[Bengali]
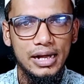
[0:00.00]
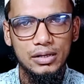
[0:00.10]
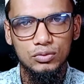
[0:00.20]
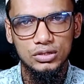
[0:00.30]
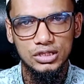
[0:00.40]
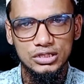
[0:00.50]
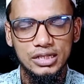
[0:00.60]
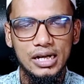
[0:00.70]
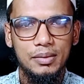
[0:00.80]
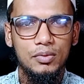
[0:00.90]
এই উনত্রিশ
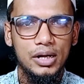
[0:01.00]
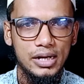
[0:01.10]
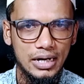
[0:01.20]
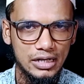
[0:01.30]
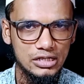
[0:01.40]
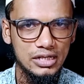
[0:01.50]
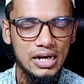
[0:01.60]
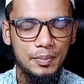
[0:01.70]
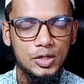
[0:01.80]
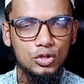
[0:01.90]
দিনে এই আঠাইশ
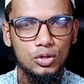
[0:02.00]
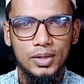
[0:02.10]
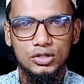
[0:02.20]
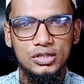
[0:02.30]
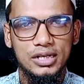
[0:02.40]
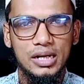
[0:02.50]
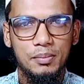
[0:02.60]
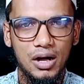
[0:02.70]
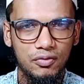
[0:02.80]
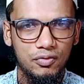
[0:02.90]
দিনে আপনি যত মানুষদেরকে
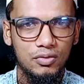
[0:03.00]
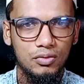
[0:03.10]
মাফ